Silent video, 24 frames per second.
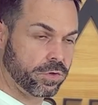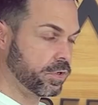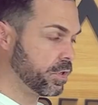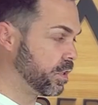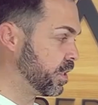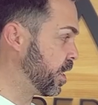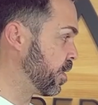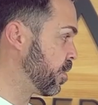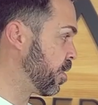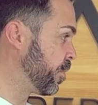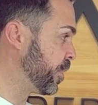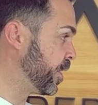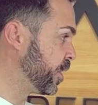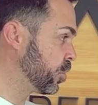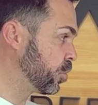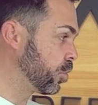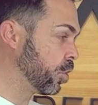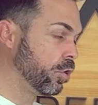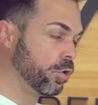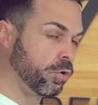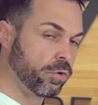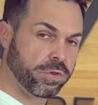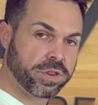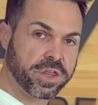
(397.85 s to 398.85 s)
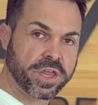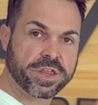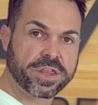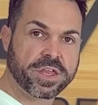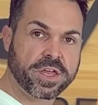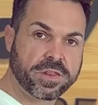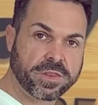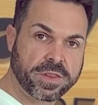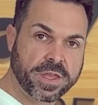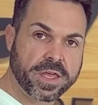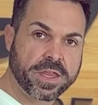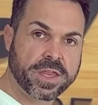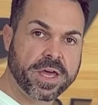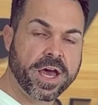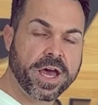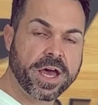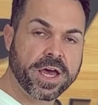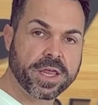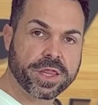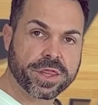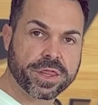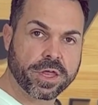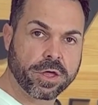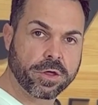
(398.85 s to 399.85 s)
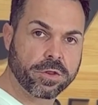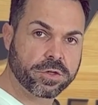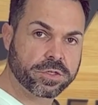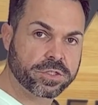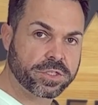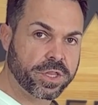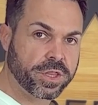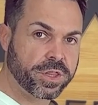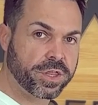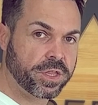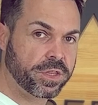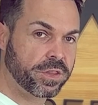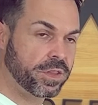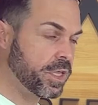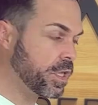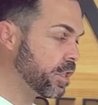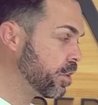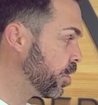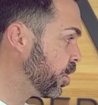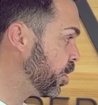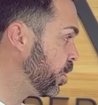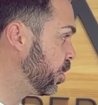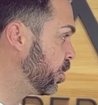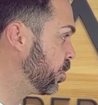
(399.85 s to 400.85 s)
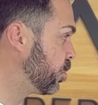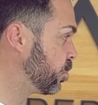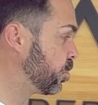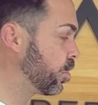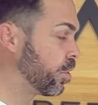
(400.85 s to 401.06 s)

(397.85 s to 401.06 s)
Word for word: de momento, luz encendida, CO2 encendido,